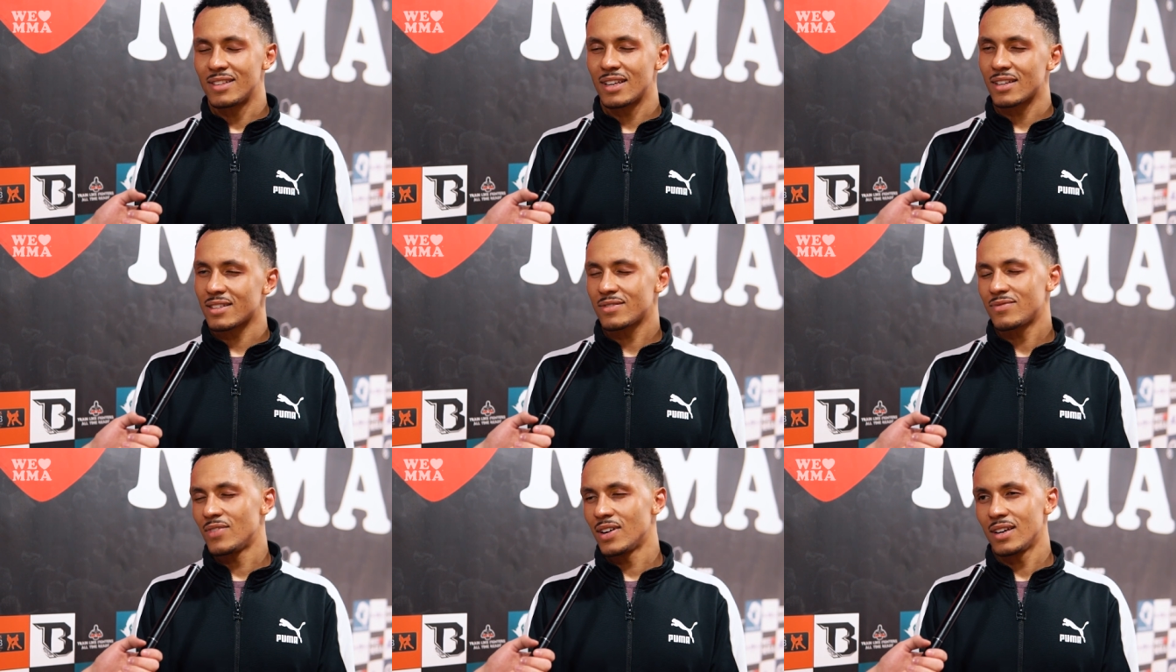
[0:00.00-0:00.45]

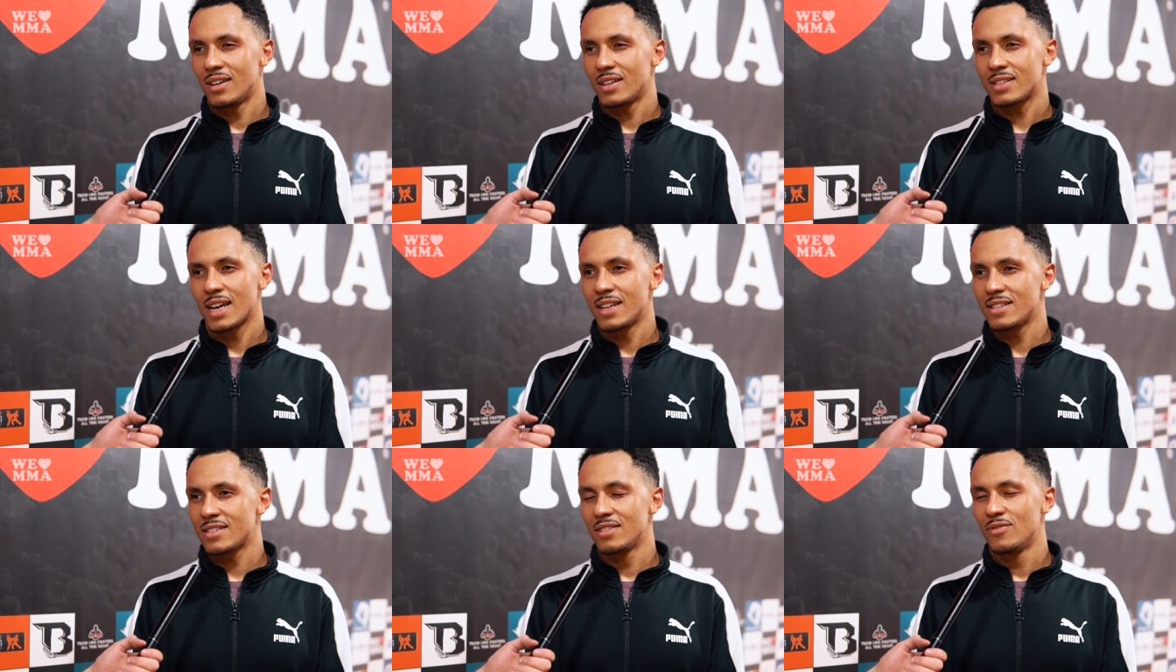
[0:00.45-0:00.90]
das war
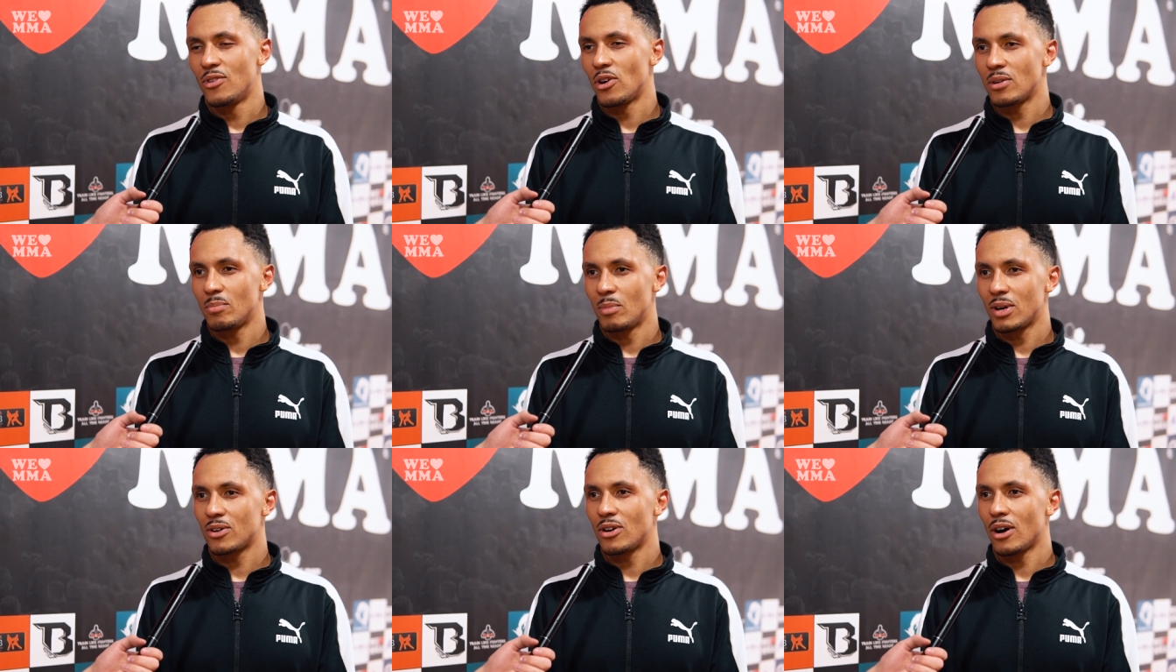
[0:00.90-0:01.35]
das einzige
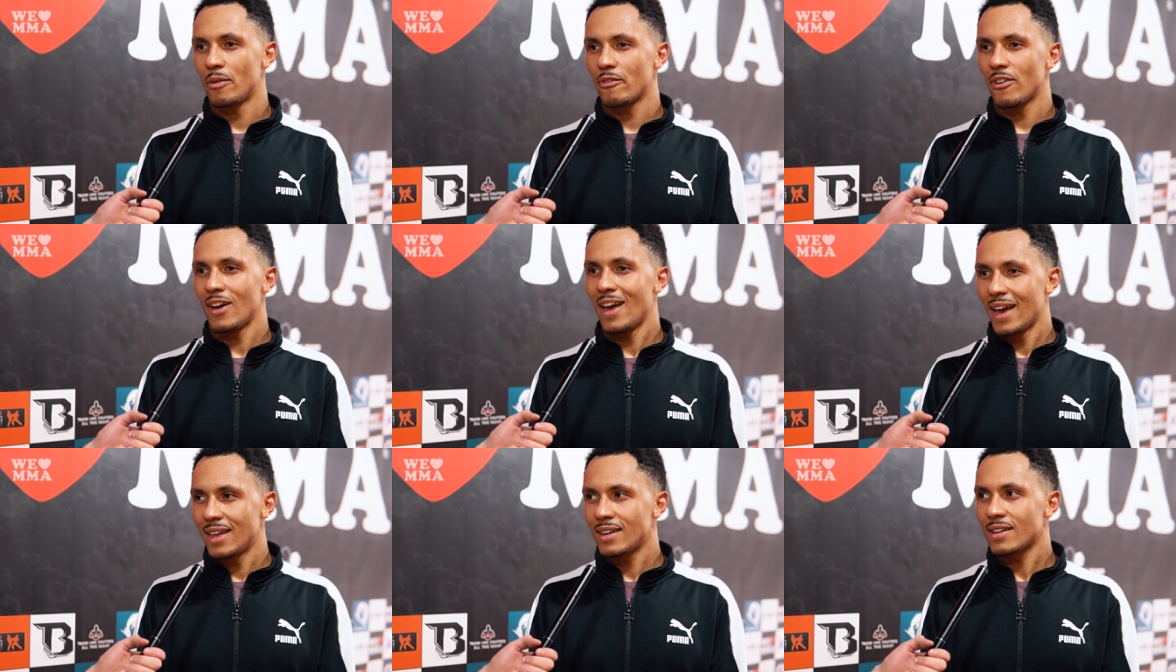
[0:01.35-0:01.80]
Wort in meinem Kopf,
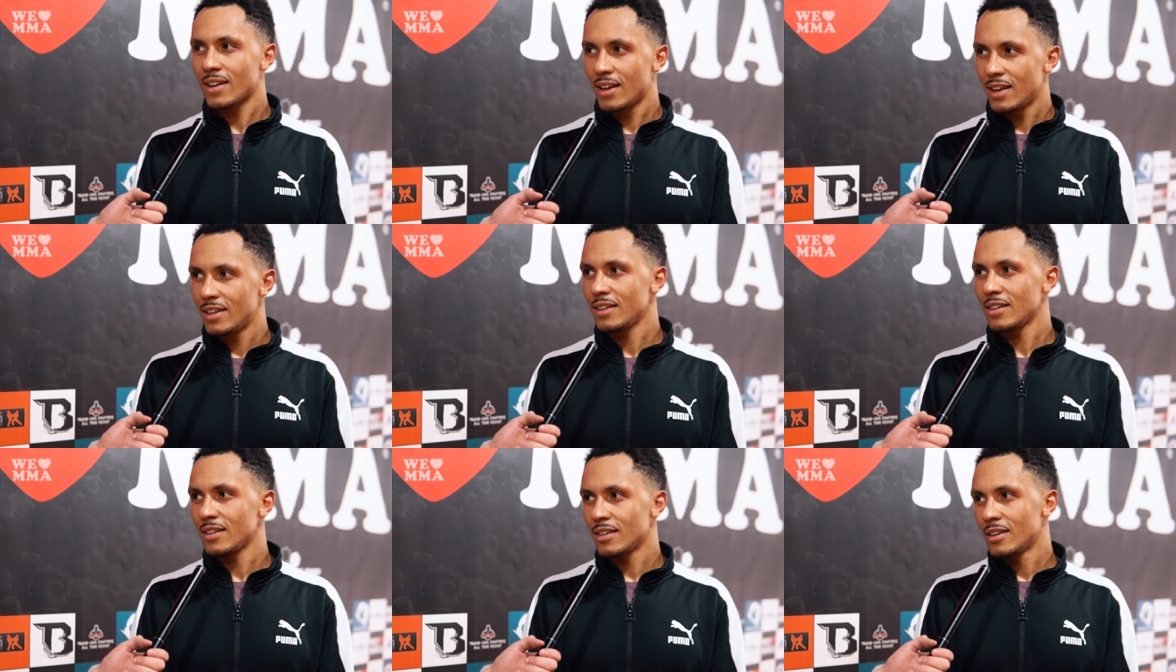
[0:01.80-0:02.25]

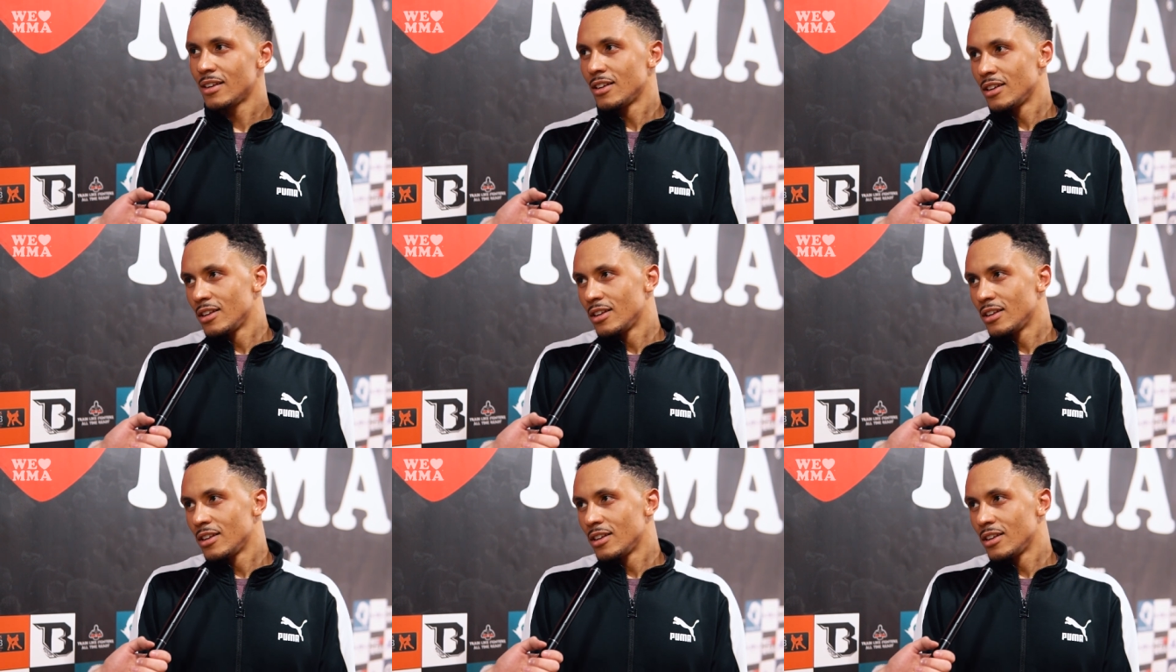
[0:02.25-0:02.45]
endlich.